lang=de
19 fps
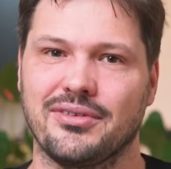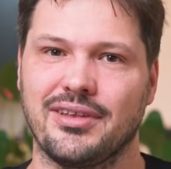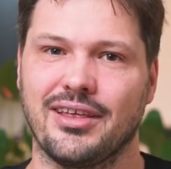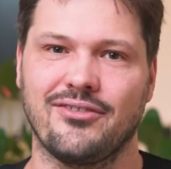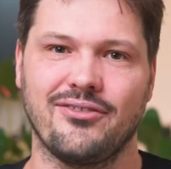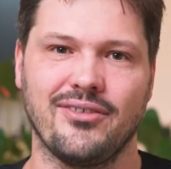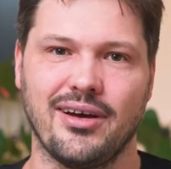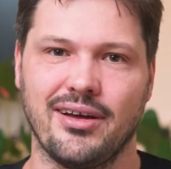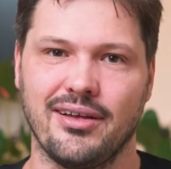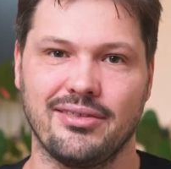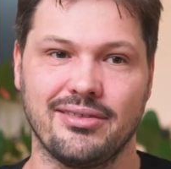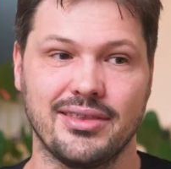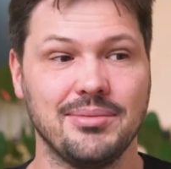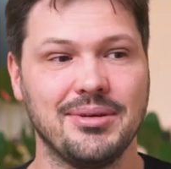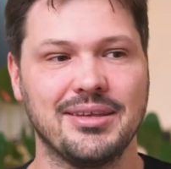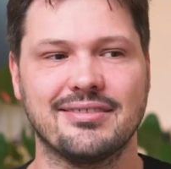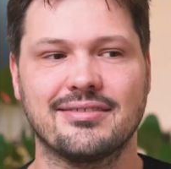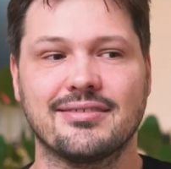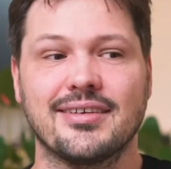Und das war
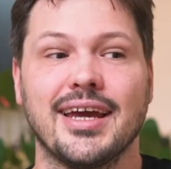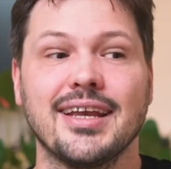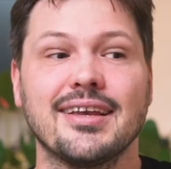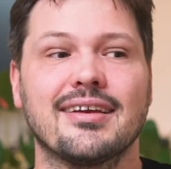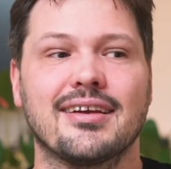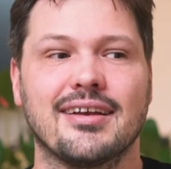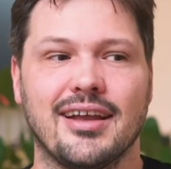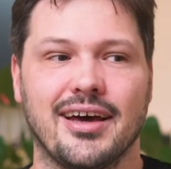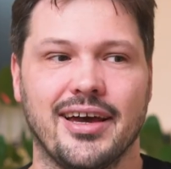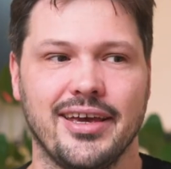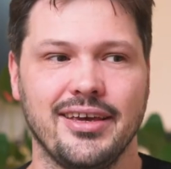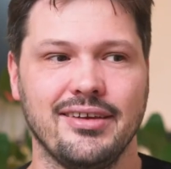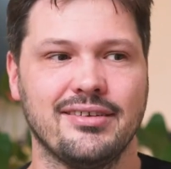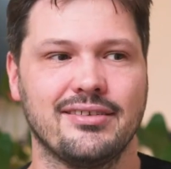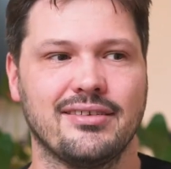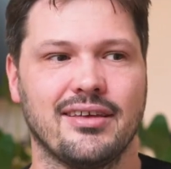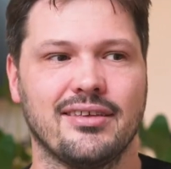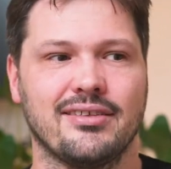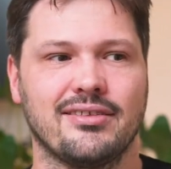ziemlich
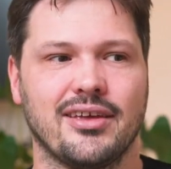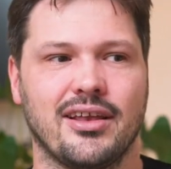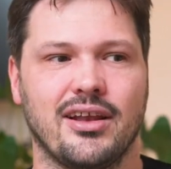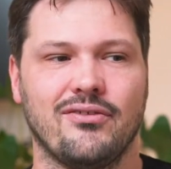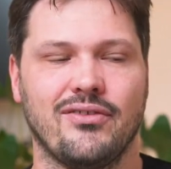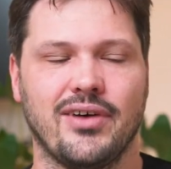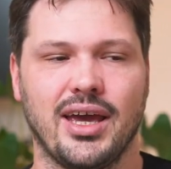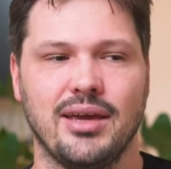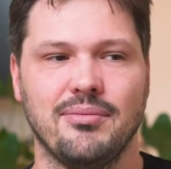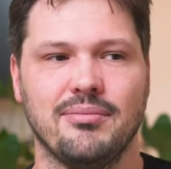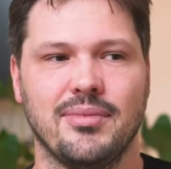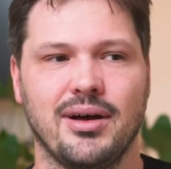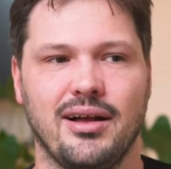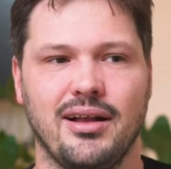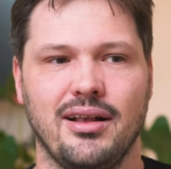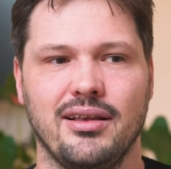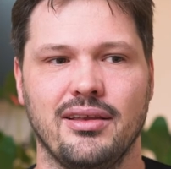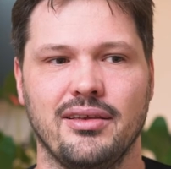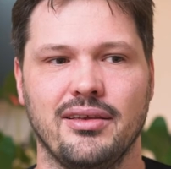zeitgleich, dass dann auf
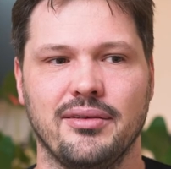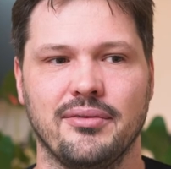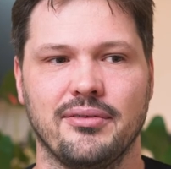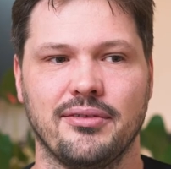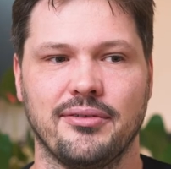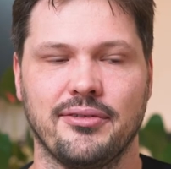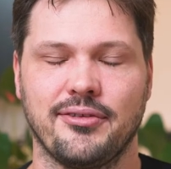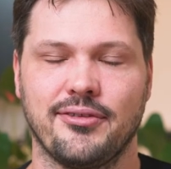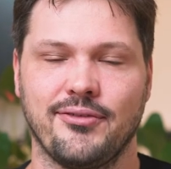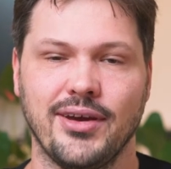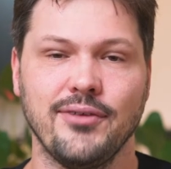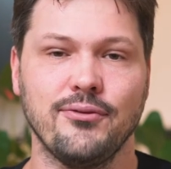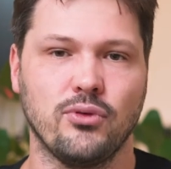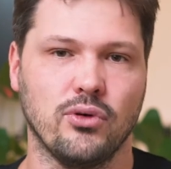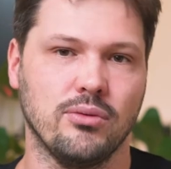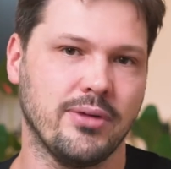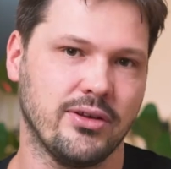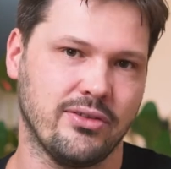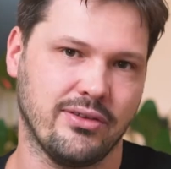einmal in zwei
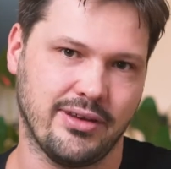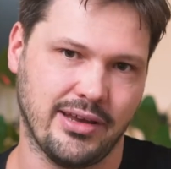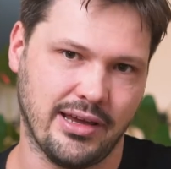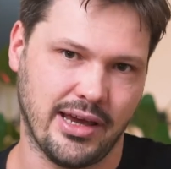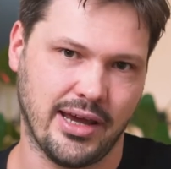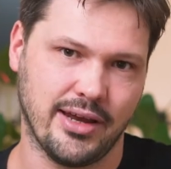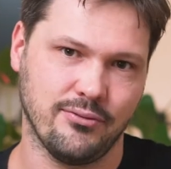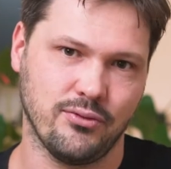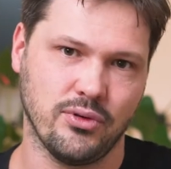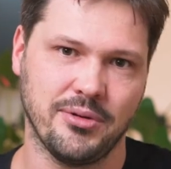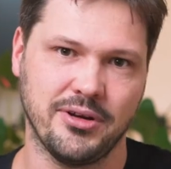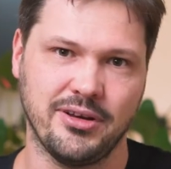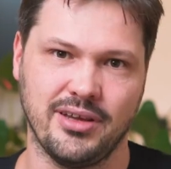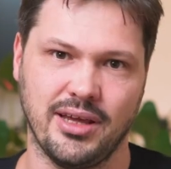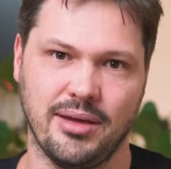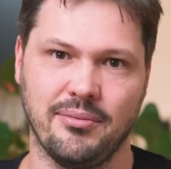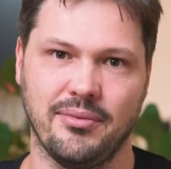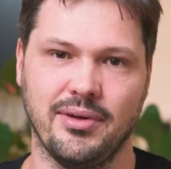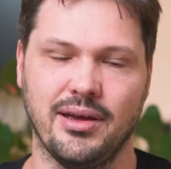Firmen, also der einen Firma, die
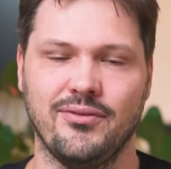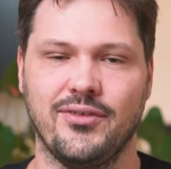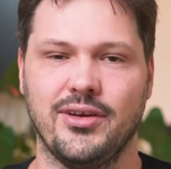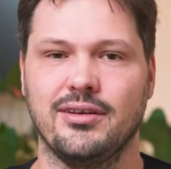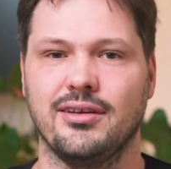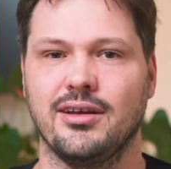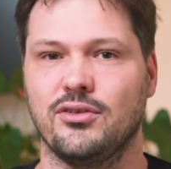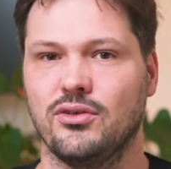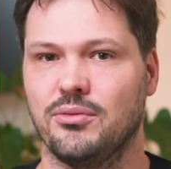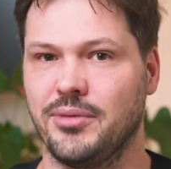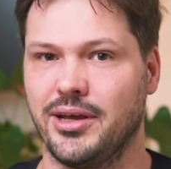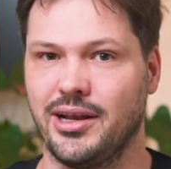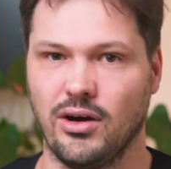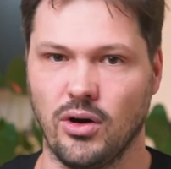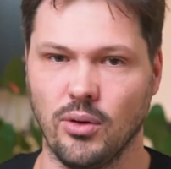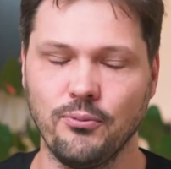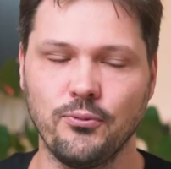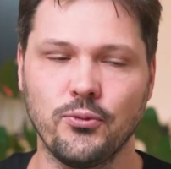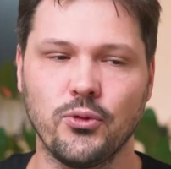ich eben erwähnt hatte, und
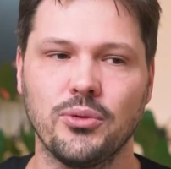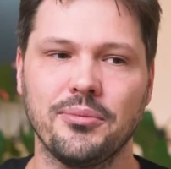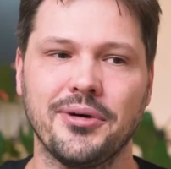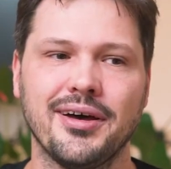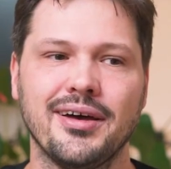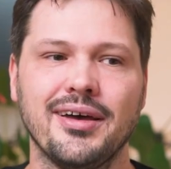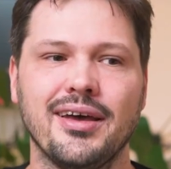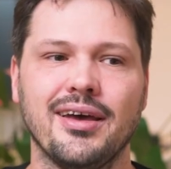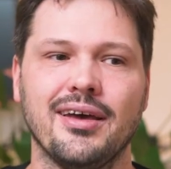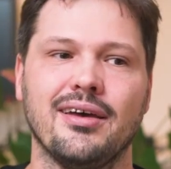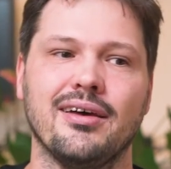meiner Hauptfirma,